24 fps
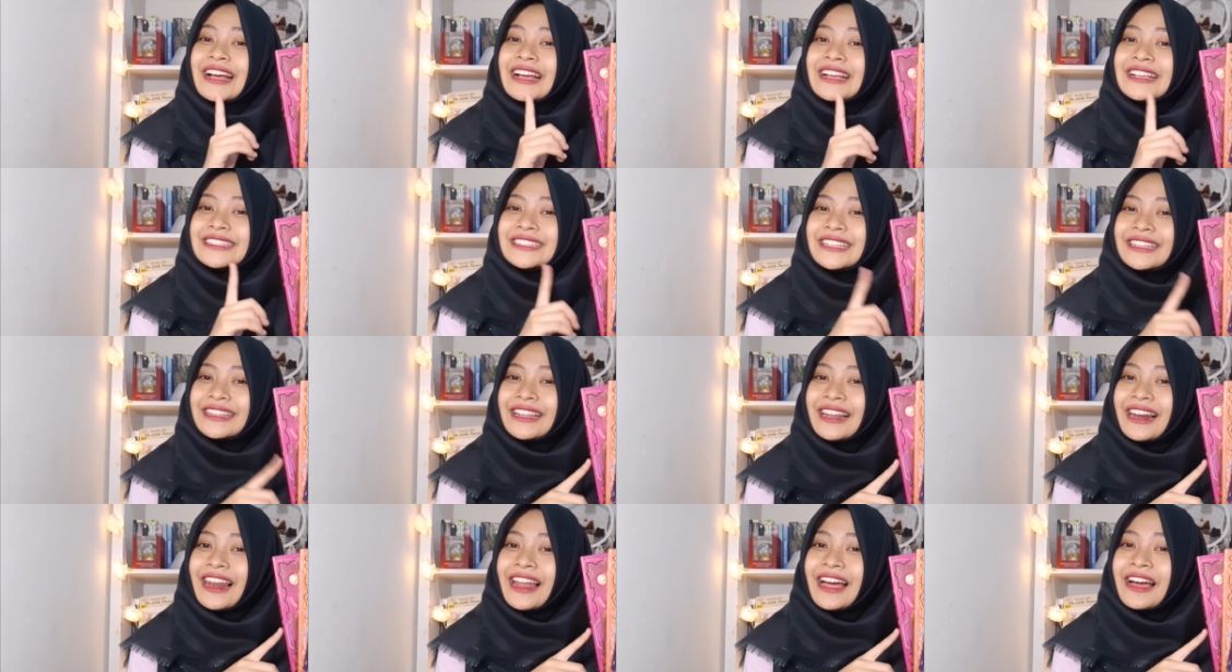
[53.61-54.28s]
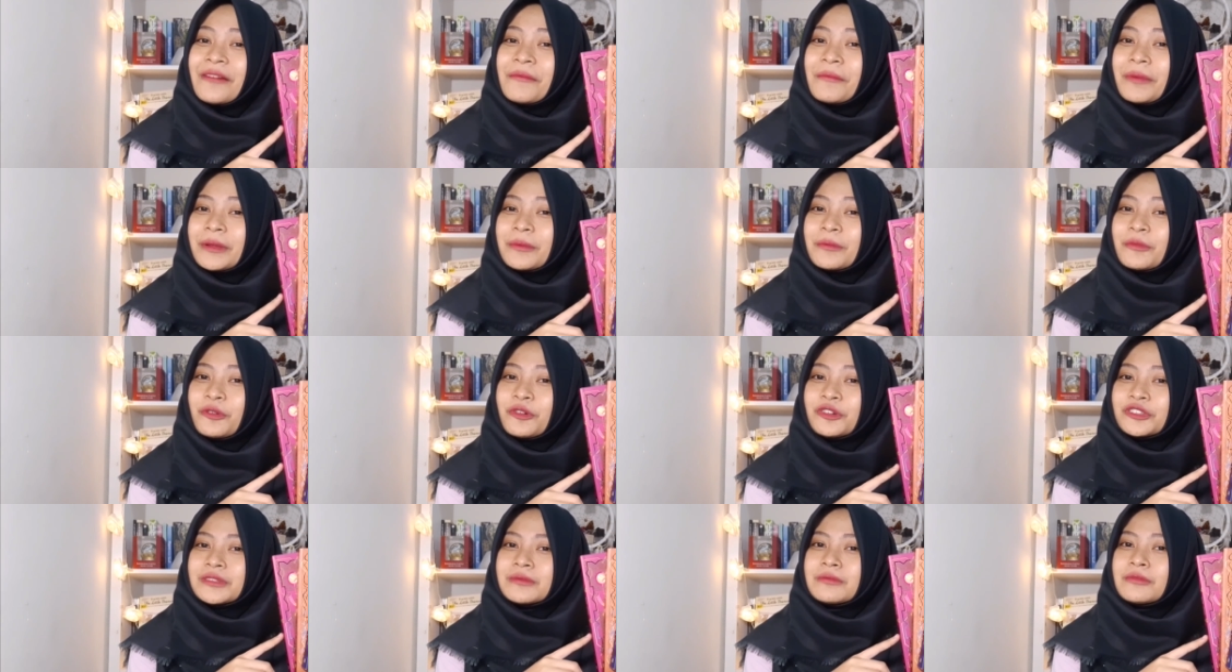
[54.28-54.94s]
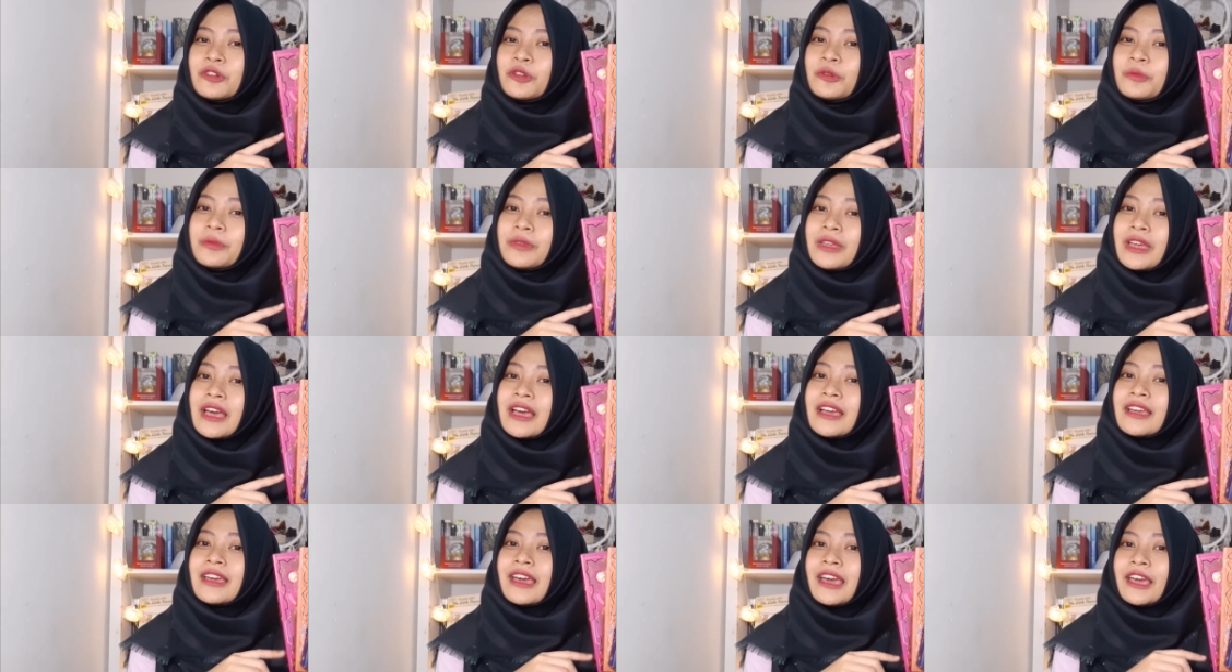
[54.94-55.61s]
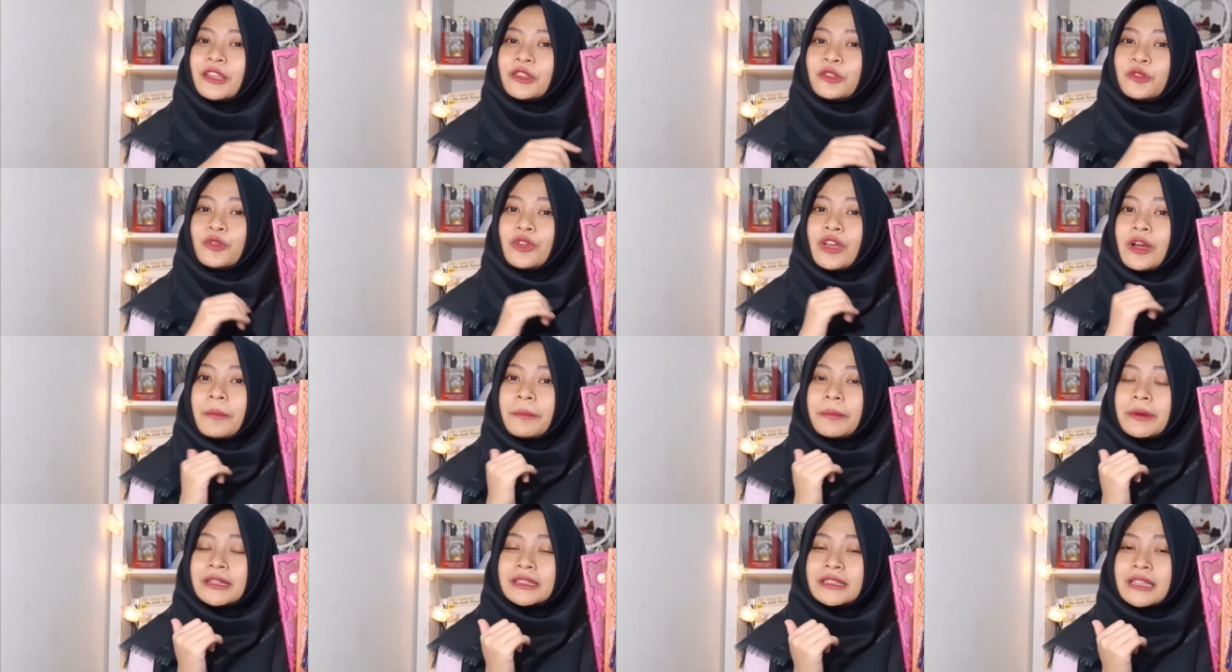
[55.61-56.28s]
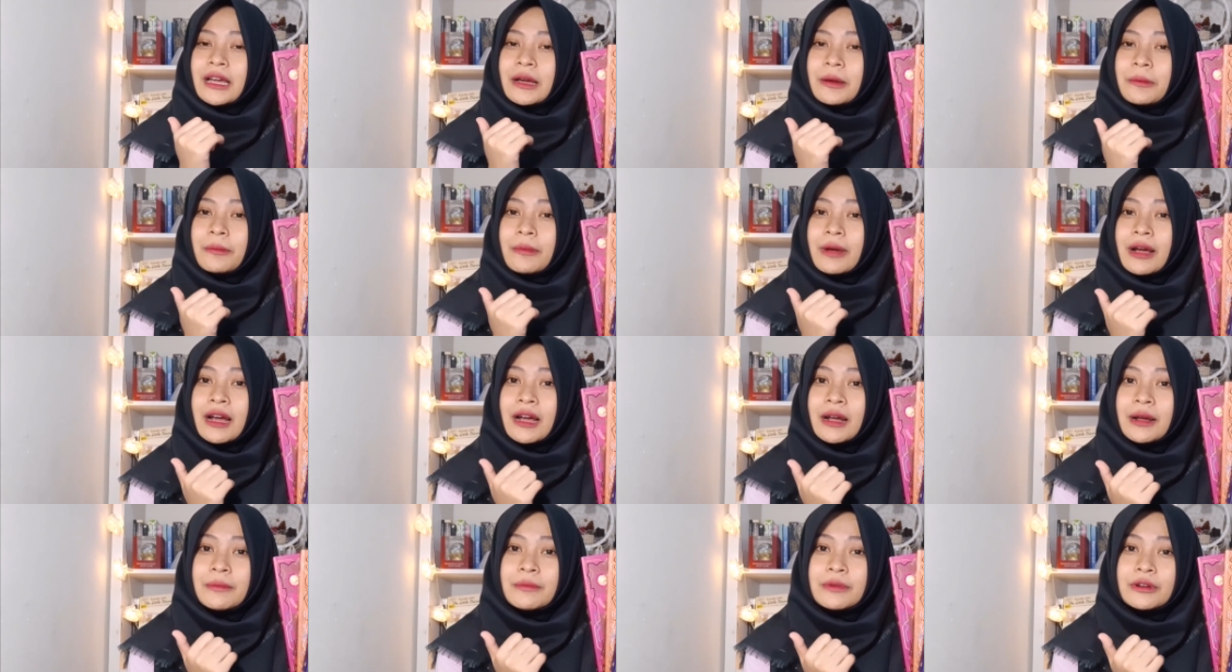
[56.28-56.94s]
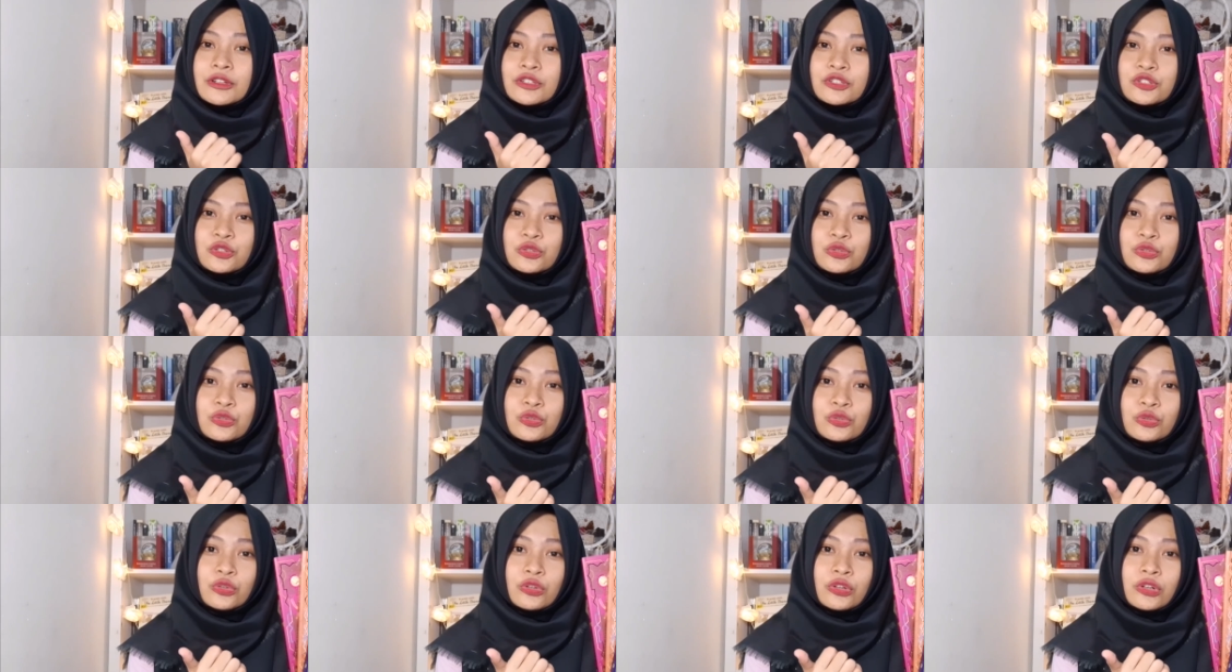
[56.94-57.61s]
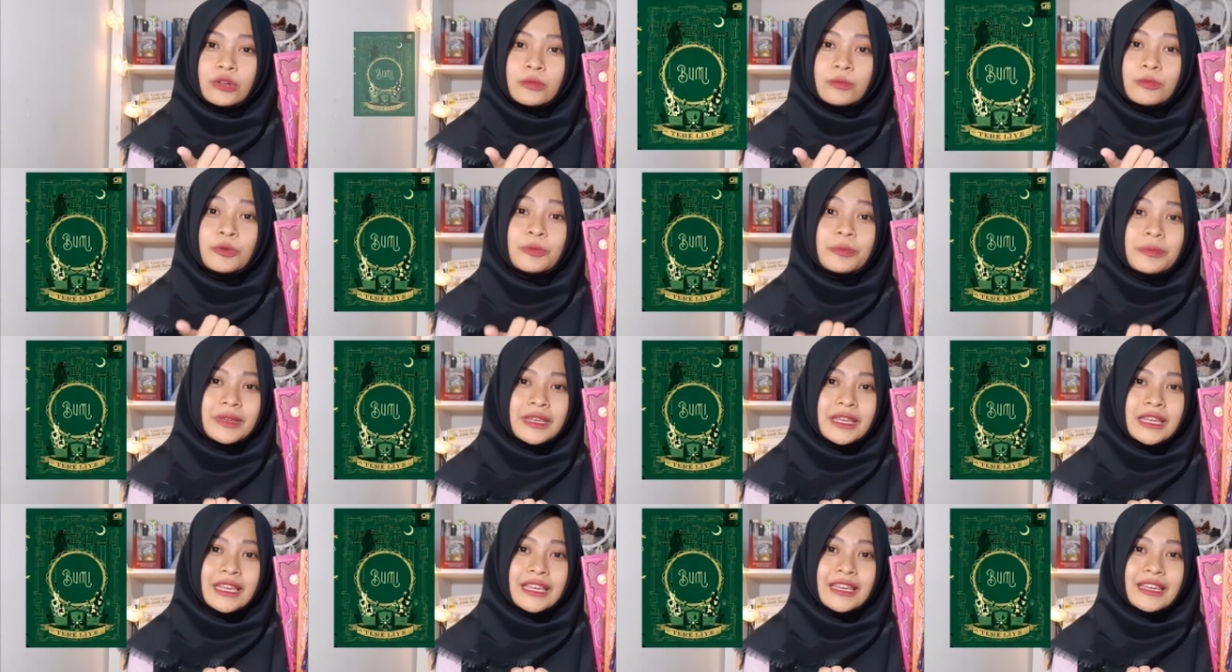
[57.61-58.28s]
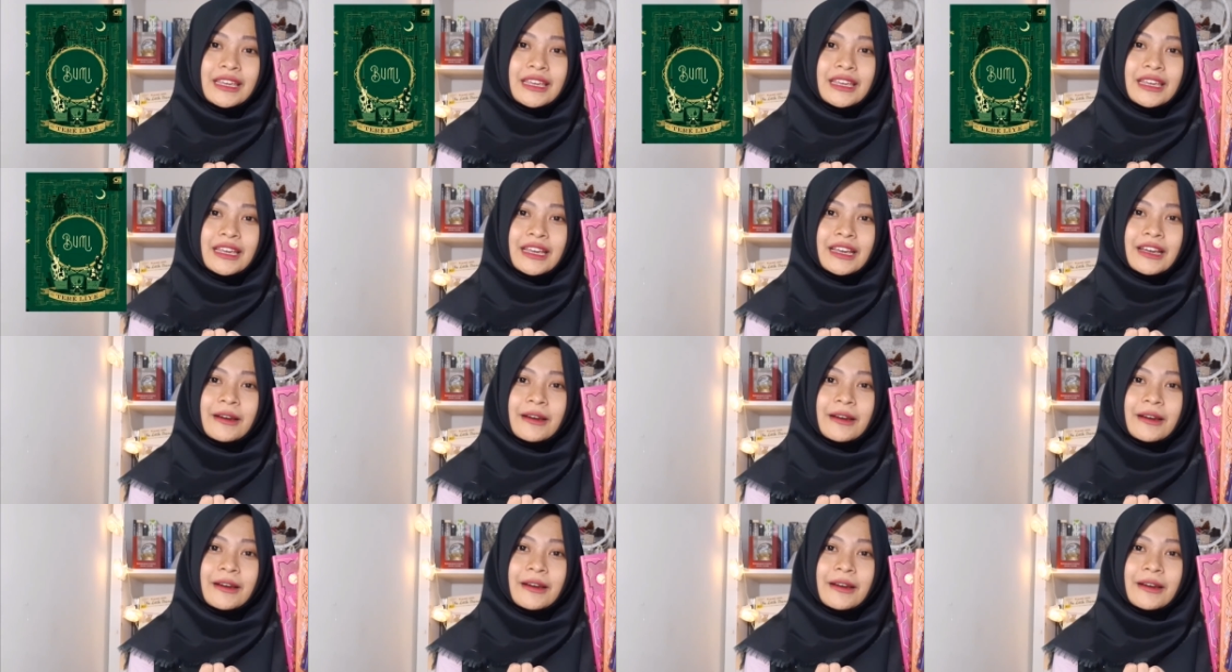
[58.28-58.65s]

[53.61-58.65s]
Setelah empat buku sebelumnya yaitu yang pertama berjudul Bumi,